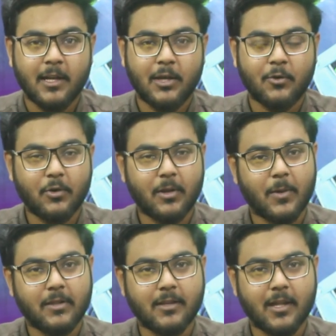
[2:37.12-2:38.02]
इन्होंने
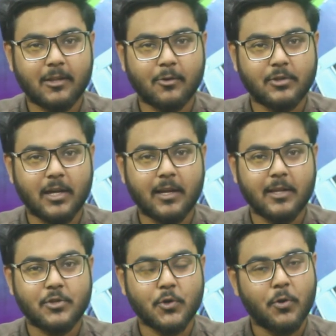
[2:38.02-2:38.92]
बस ये सोचा कि
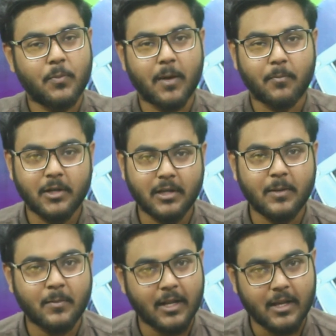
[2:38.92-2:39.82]
जो मैं अपनी
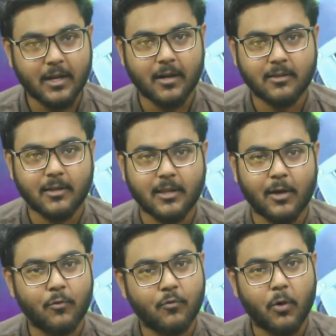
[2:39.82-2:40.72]
टीम के लिए कर सकता
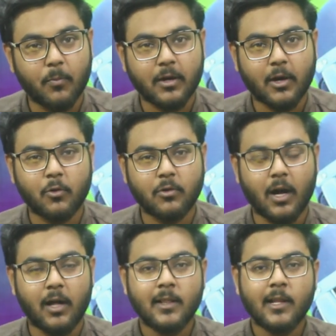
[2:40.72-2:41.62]
हूँ वो मैं
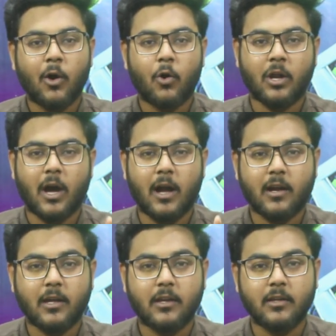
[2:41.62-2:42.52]
करूँगा और
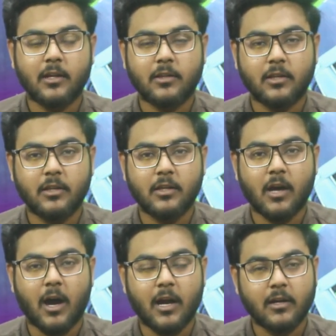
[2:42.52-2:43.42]
आकर इतनी
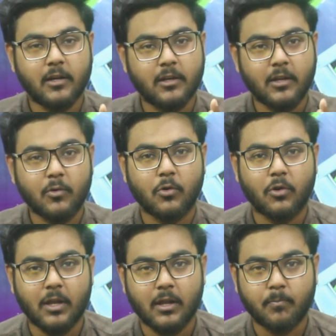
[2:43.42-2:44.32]
हार्ड हिटिंग
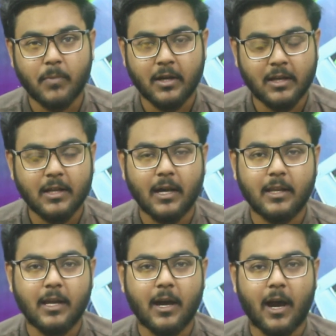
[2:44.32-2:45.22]
उन्होंने बैटिंग
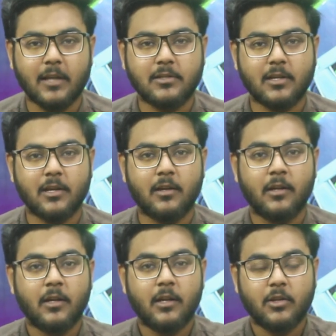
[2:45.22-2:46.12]
करी है आज
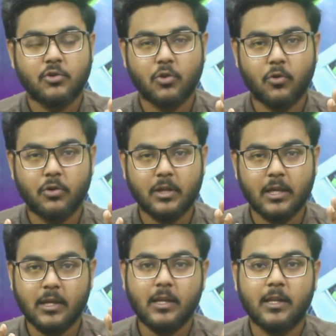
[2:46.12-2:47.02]
जो उनकी
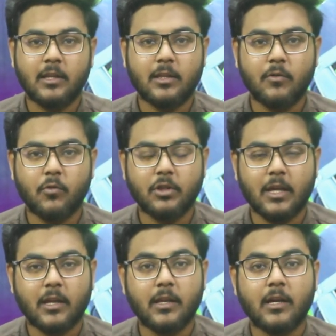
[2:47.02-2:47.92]
इनिंग थी वो
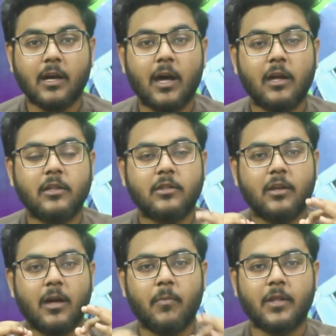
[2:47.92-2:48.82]
देखने का
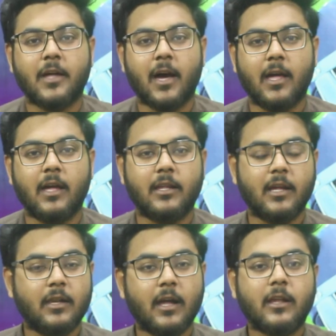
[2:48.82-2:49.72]
इतना मज़ा आया
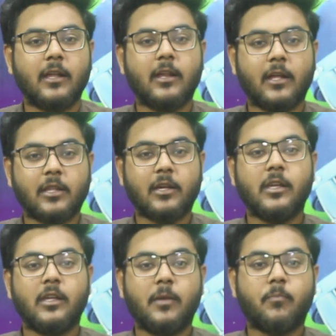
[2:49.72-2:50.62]
ये लग नहीं रहा था कि
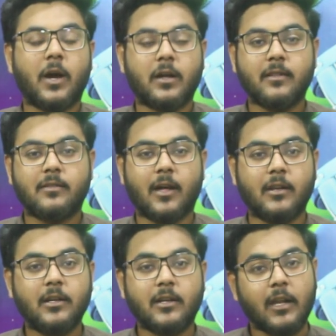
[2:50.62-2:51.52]
ये
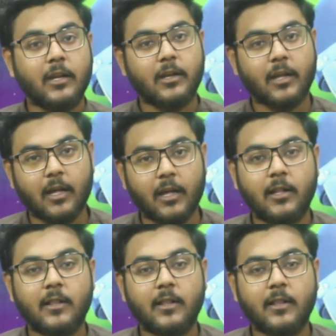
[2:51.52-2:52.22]
पाकिस्तानी टैलेंट है